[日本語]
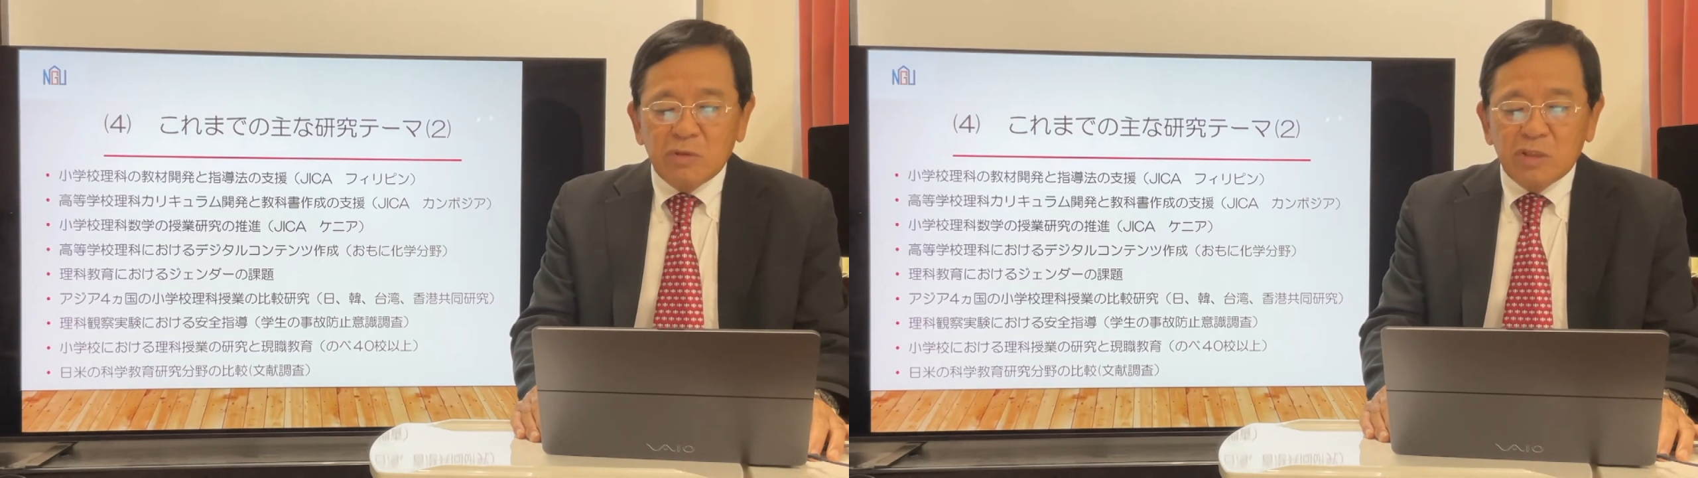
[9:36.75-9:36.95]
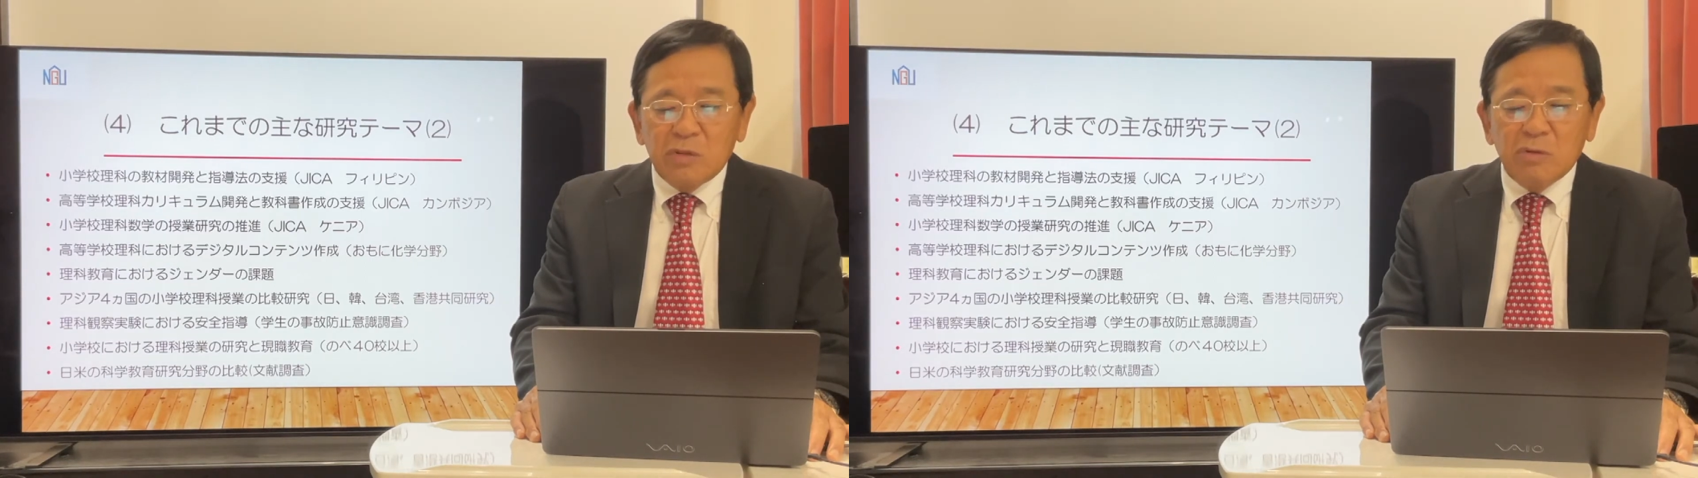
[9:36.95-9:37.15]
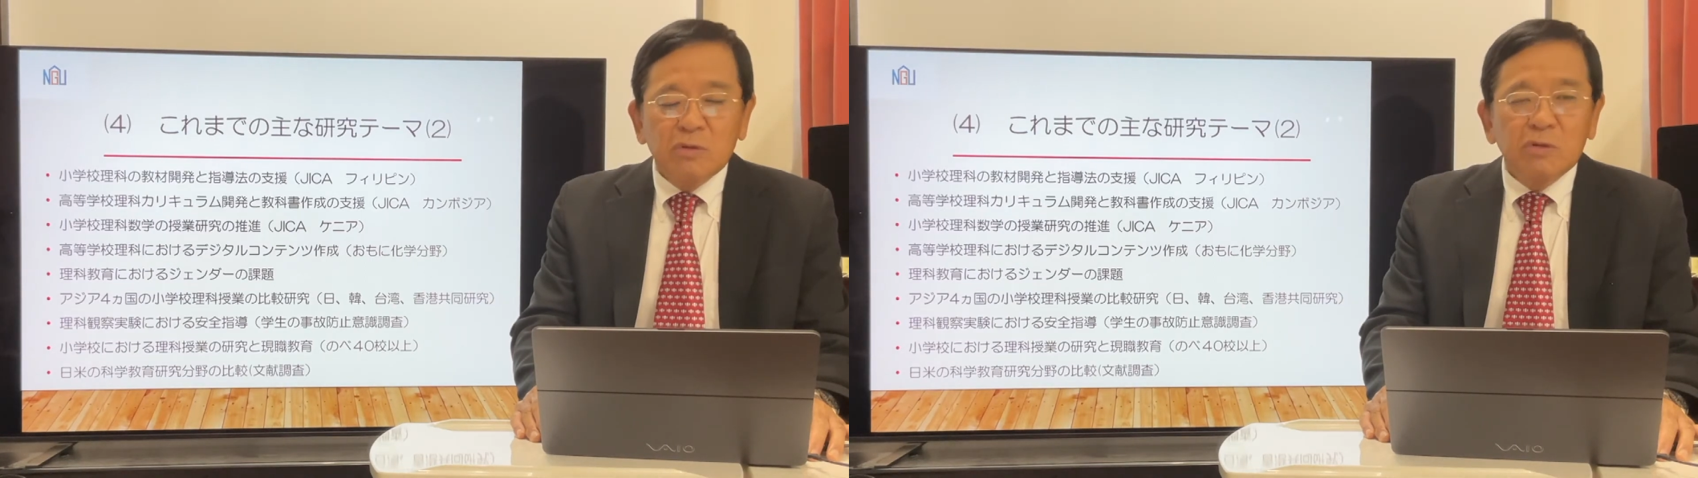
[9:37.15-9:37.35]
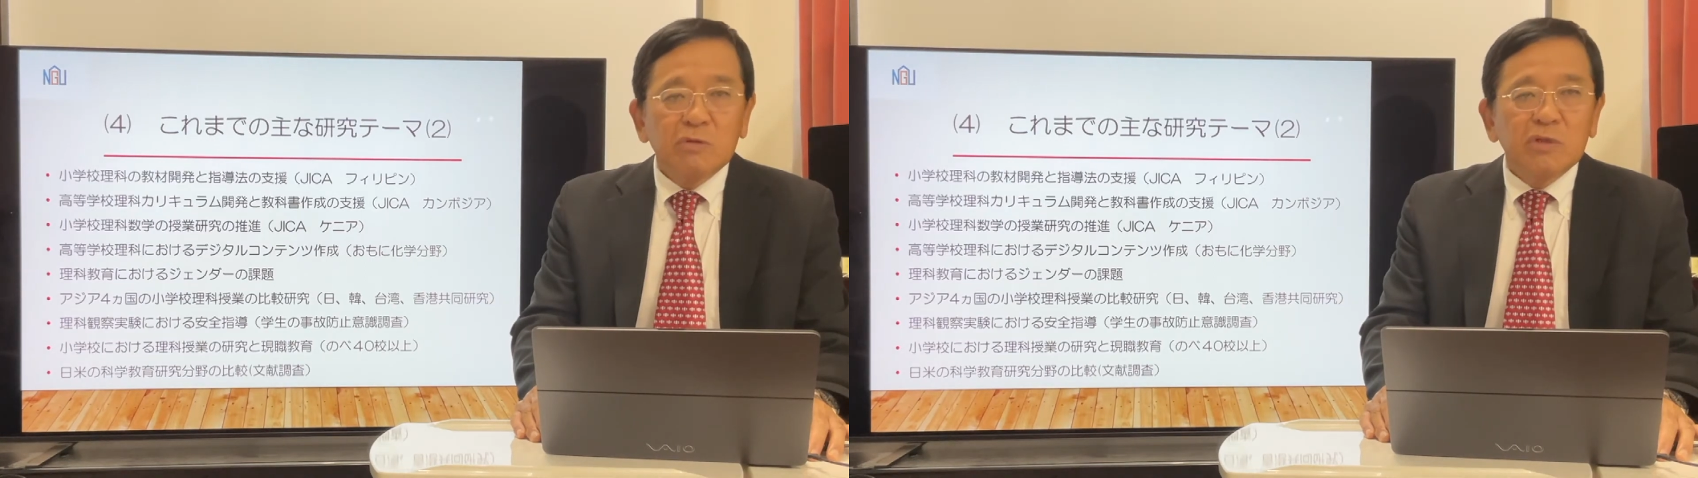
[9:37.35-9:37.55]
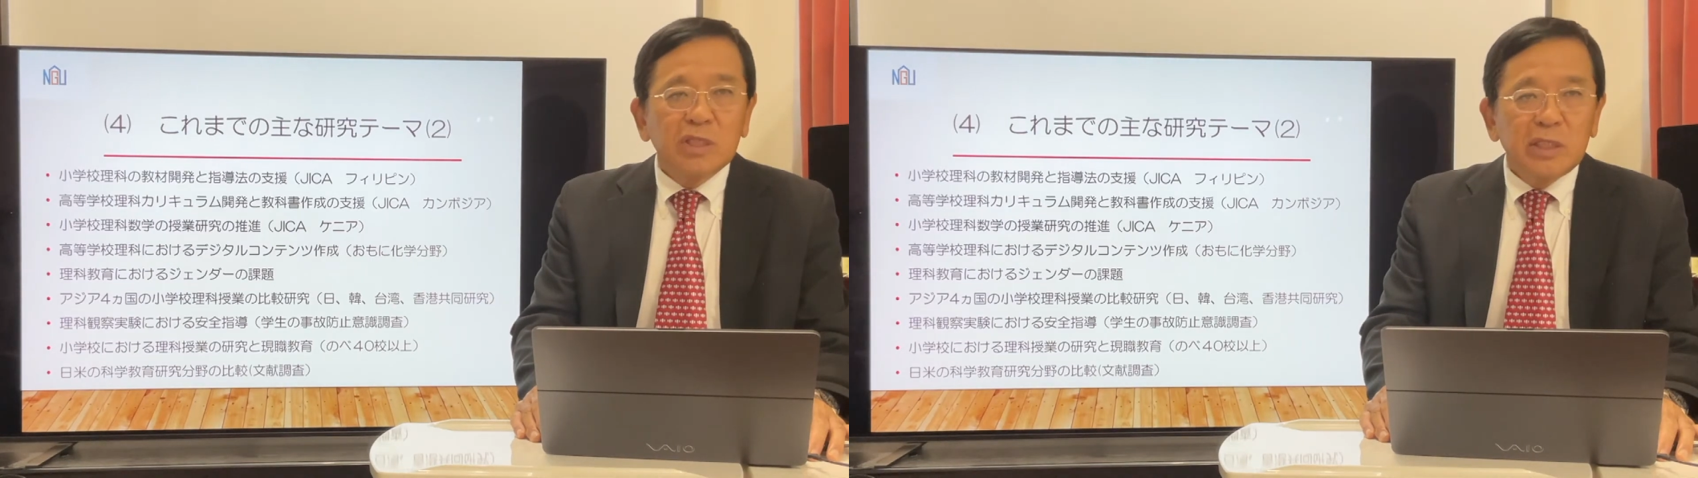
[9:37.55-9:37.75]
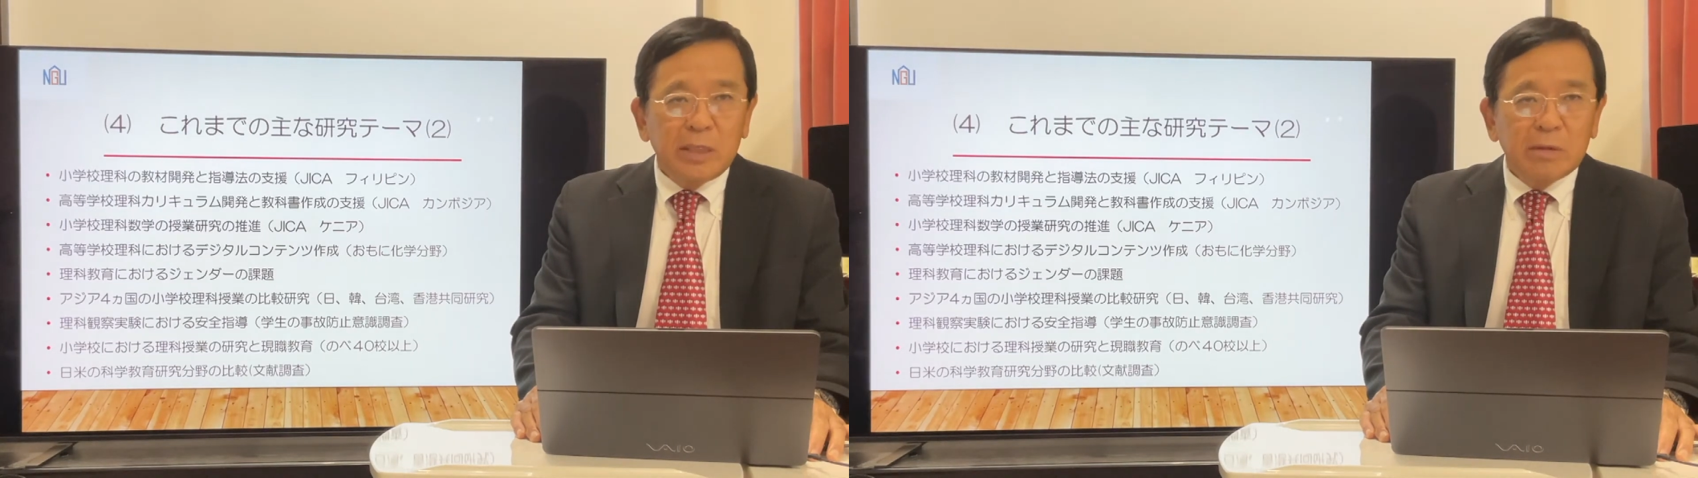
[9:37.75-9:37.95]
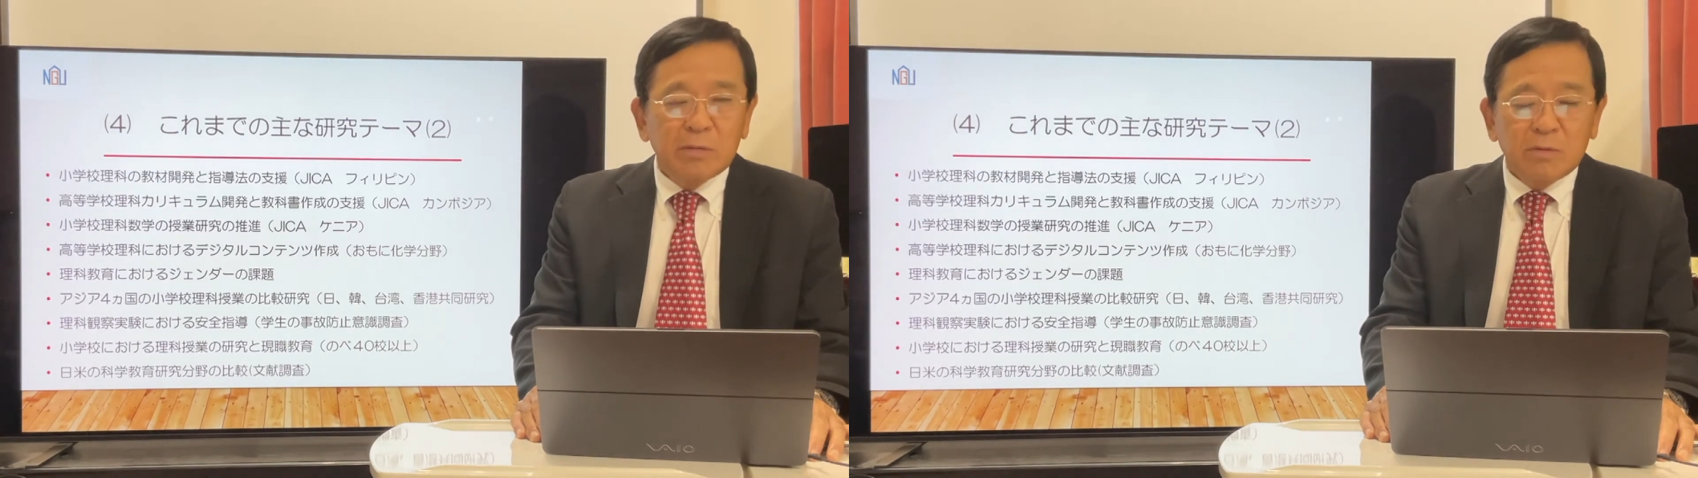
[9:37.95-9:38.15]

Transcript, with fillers: 指導法の支援